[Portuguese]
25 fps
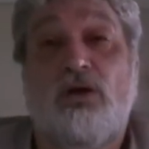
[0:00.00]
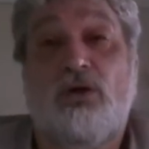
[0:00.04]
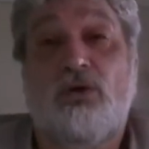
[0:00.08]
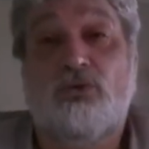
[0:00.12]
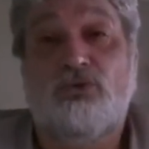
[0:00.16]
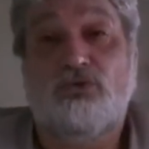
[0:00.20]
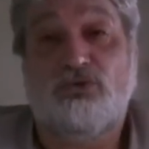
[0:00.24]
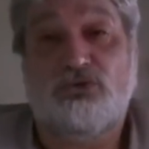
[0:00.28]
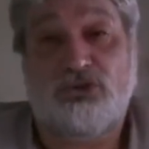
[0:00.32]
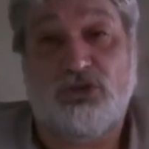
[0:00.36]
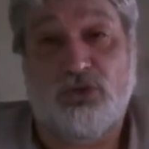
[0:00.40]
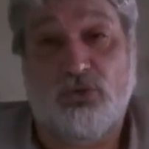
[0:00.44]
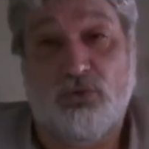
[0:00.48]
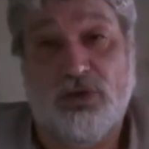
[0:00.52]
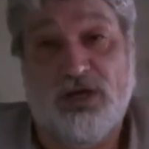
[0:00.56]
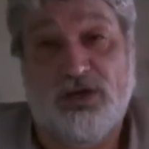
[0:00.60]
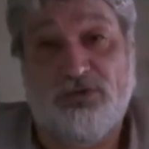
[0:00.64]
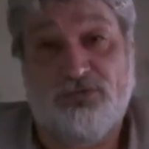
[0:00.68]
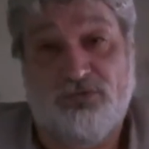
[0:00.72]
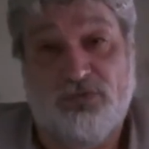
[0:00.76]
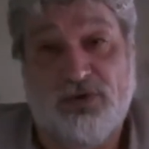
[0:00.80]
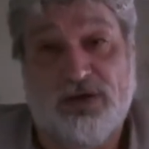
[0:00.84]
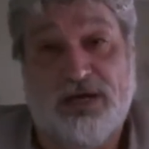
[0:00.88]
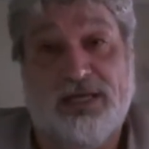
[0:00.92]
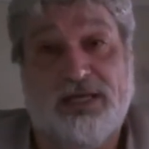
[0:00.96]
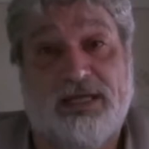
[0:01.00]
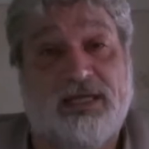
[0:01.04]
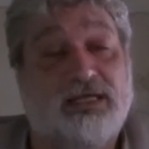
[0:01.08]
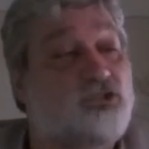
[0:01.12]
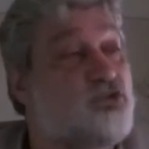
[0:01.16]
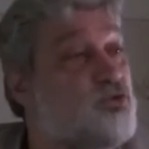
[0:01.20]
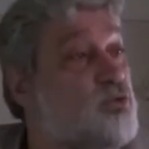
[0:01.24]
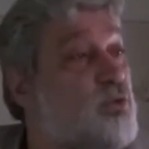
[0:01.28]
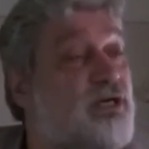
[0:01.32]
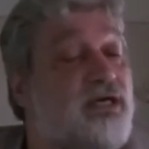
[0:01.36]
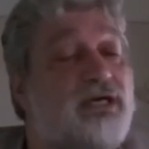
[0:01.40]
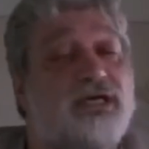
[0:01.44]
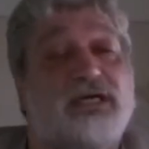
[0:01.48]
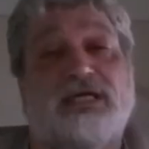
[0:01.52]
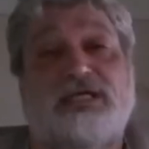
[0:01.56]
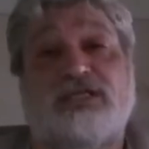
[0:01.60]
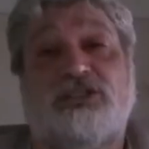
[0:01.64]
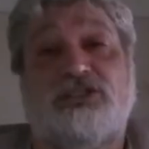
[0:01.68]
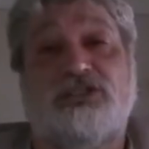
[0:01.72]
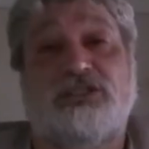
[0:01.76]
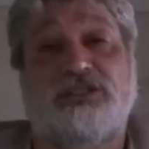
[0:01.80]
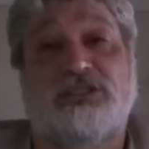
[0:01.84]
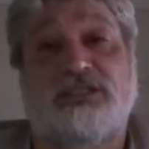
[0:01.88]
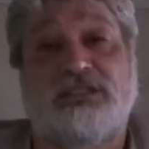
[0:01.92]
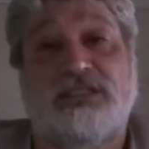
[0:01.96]
o seu Wi-Fi, a sua
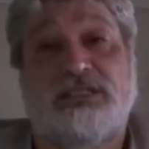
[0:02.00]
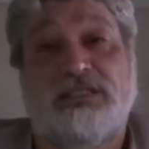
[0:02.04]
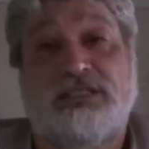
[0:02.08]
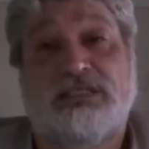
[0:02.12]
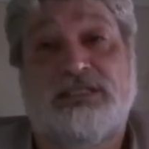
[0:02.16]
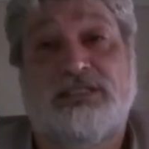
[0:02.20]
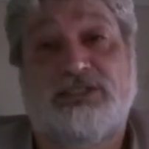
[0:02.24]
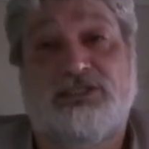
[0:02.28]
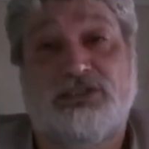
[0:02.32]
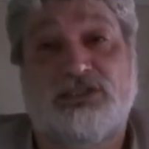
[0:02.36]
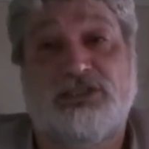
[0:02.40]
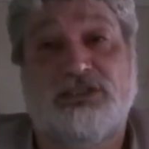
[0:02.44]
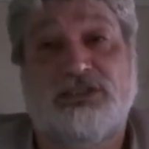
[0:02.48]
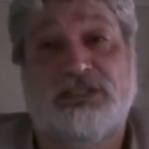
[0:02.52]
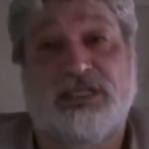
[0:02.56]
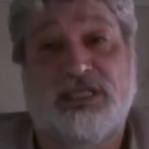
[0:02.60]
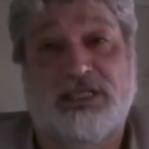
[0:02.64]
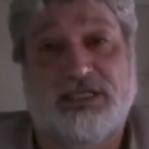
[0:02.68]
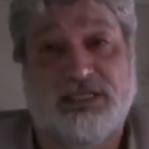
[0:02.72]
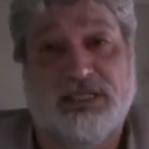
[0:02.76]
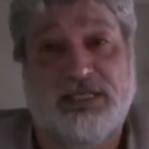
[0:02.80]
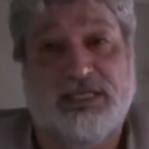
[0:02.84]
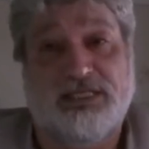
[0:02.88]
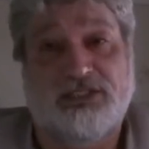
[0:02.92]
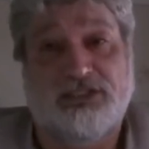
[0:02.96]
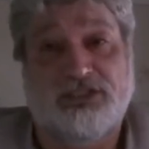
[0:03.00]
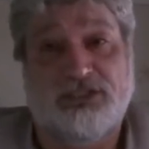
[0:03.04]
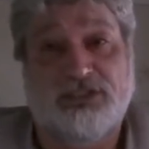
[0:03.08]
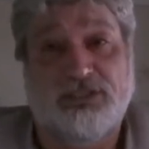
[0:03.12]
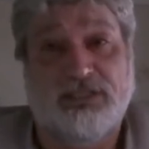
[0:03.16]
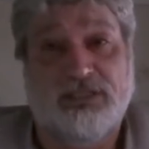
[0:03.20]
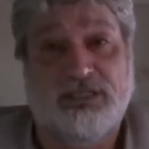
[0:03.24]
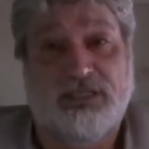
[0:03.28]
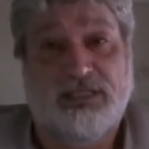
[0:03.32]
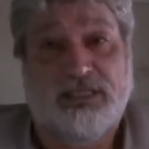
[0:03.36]
rede de internet.